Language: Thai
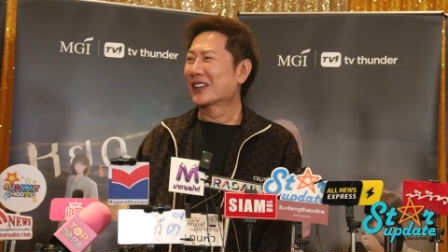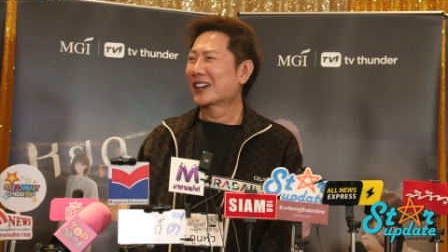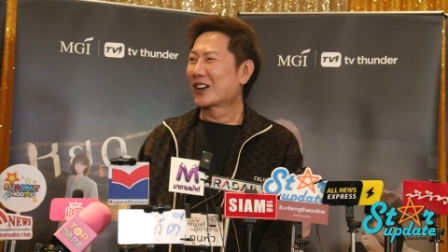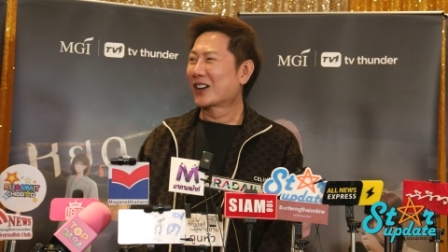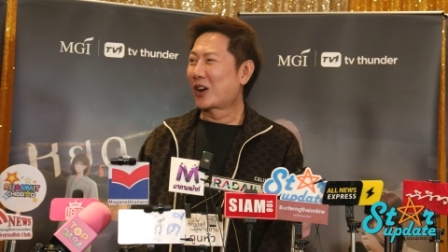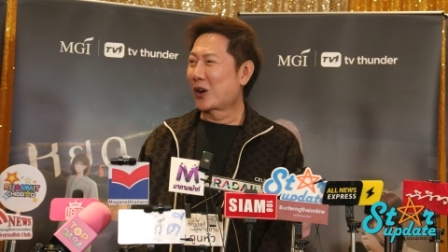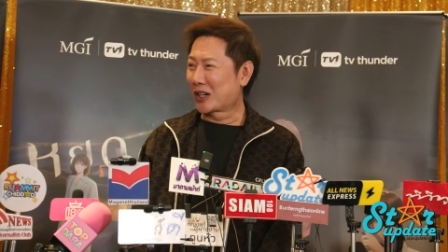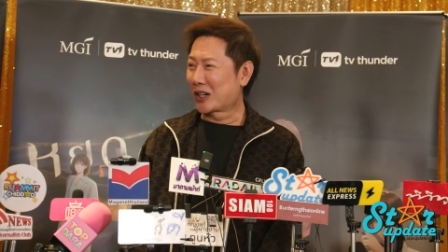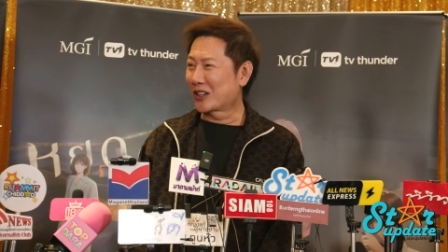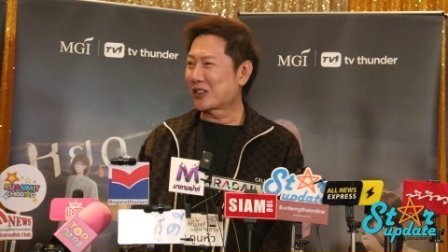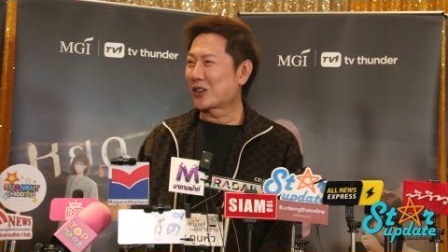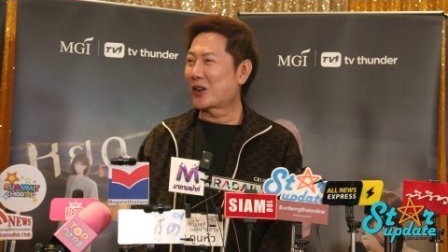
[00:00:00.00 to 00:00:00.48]

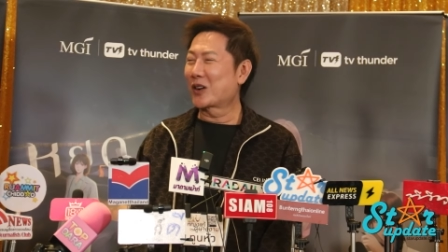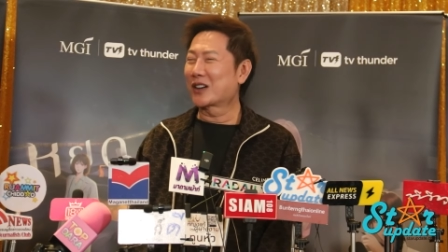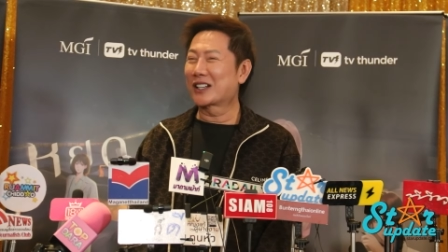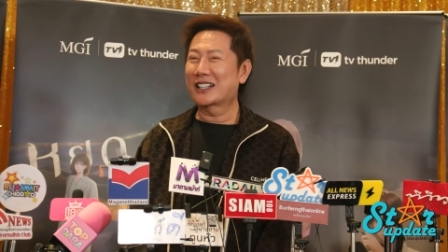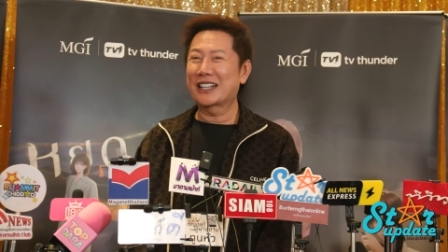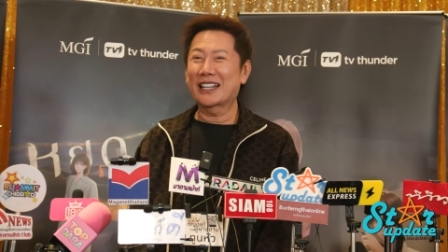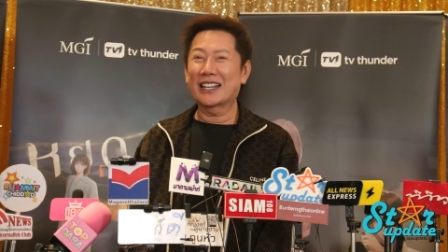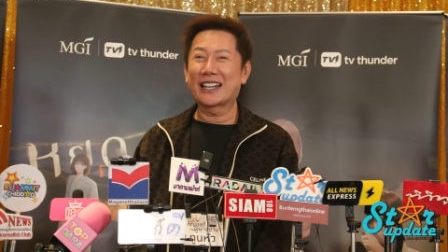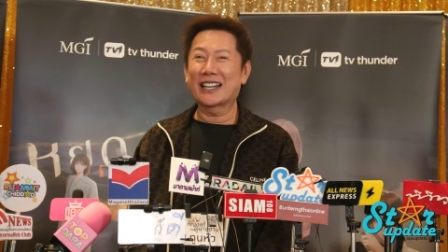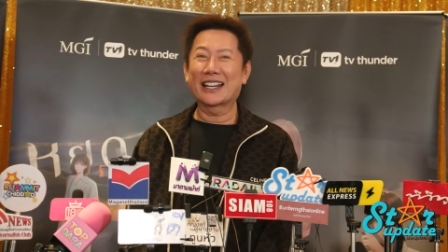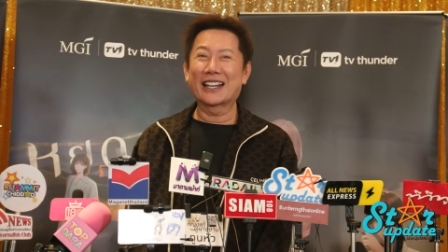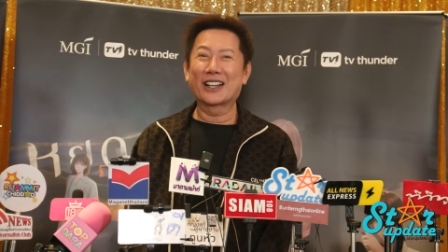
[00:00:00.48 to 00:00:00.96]
คนคน
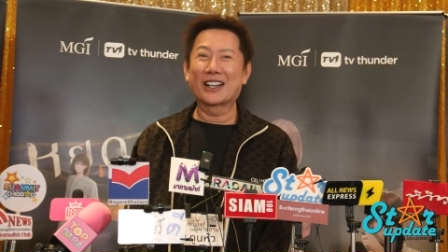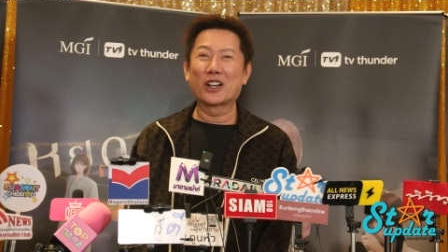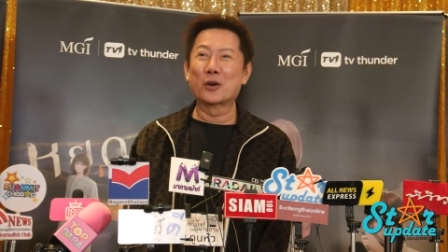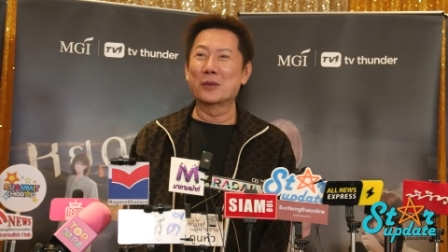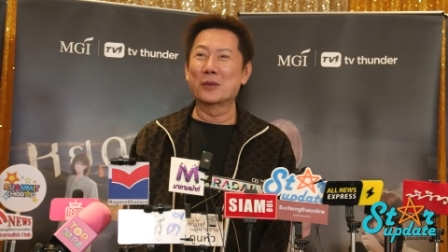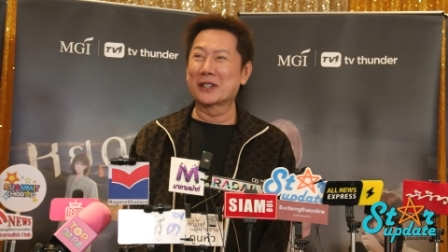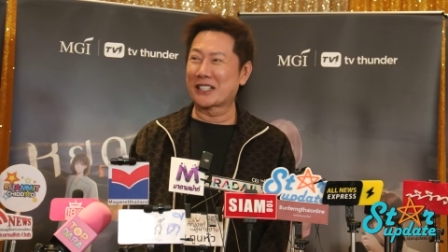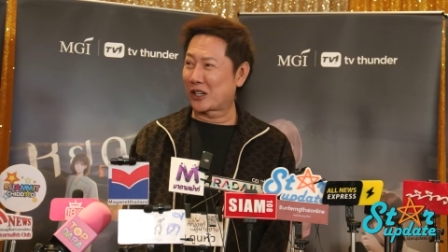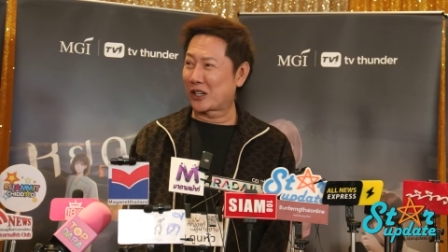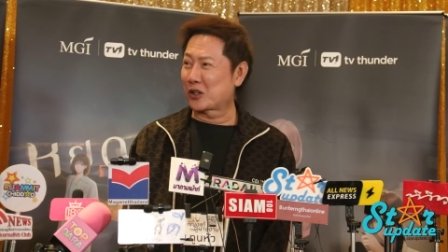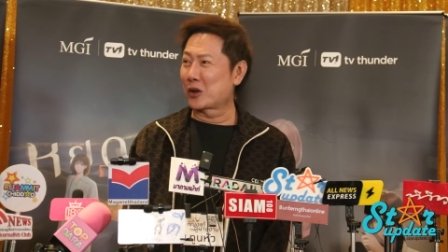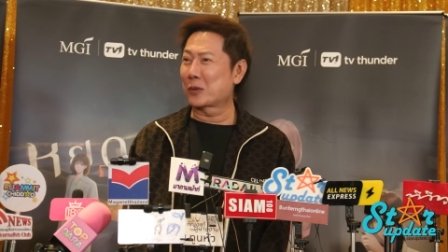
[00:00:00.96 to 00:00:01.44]
ที่ลง
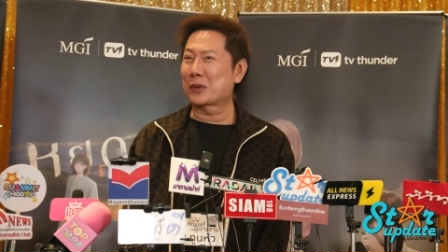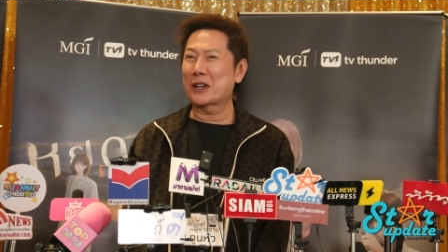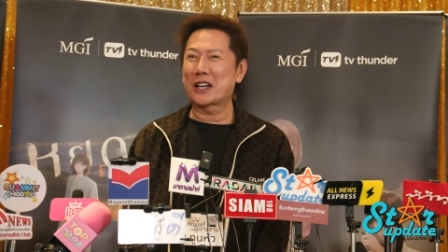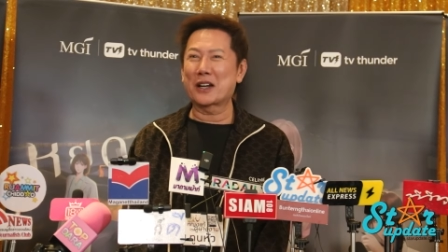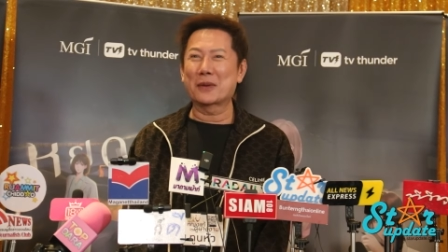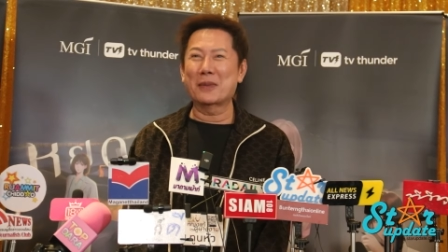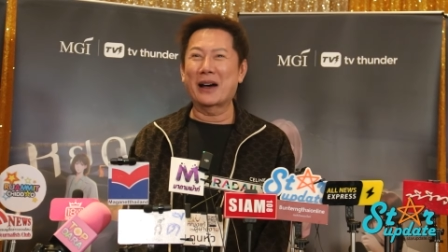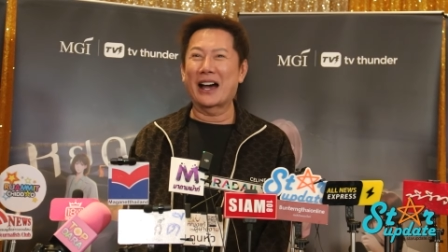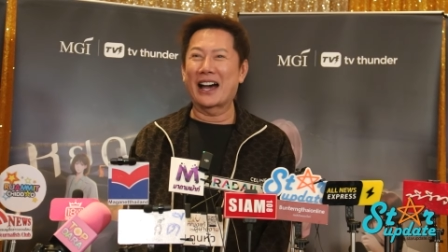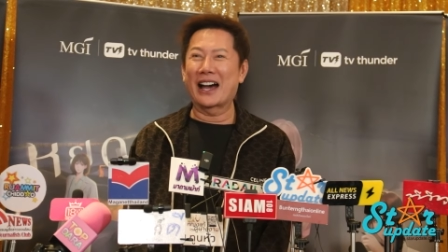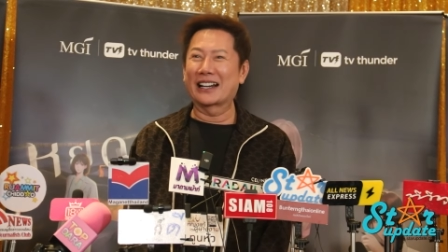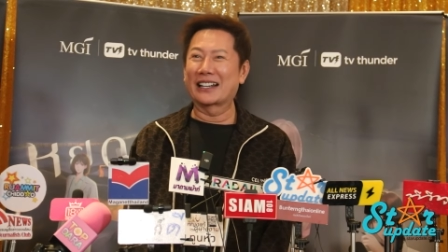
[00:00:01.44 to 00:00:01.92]
มาจากรถพ
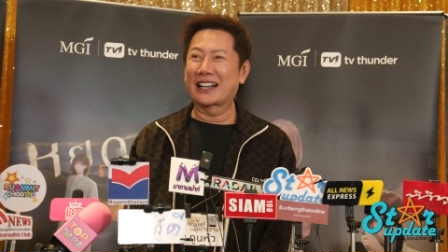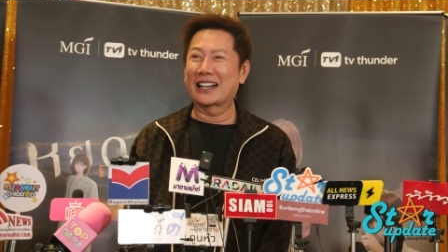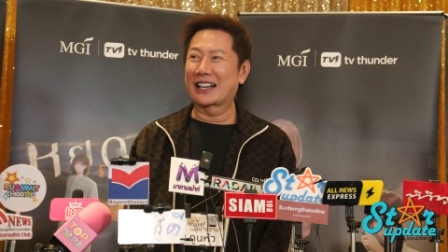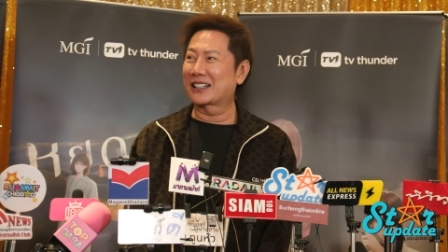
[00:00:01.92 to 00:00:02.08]
ยาบาล